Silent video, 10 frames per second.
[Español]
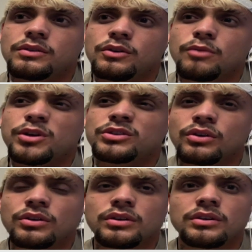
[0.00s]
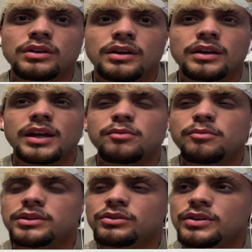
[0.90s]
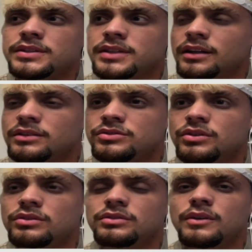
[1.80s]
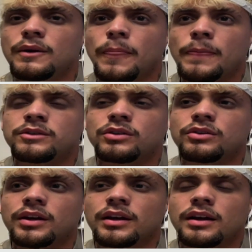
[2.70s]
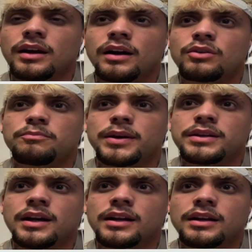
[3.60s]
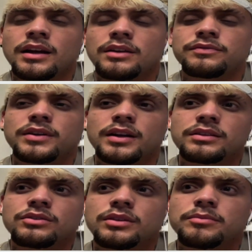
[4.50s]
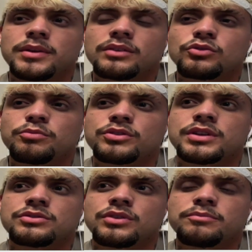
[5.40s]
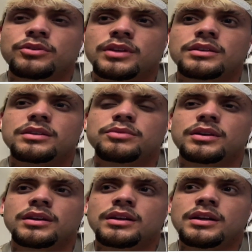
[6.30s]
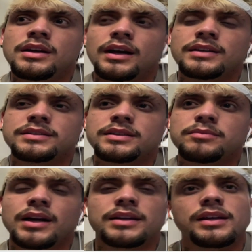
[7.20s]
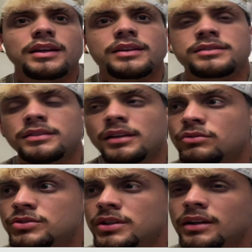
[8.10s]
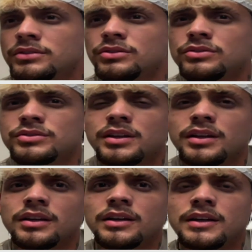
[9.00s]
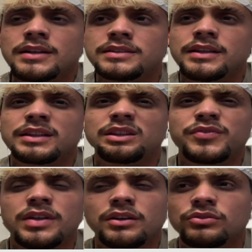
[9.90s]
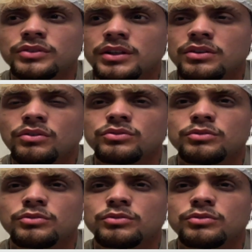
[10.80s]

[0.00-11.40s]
cómo estoy, en qué momento hice la canción, yo creo que acompañar al, fanático también en tu proceso es importante porque así más allá de que te escuchen la canción, se, identifican contigo, con tu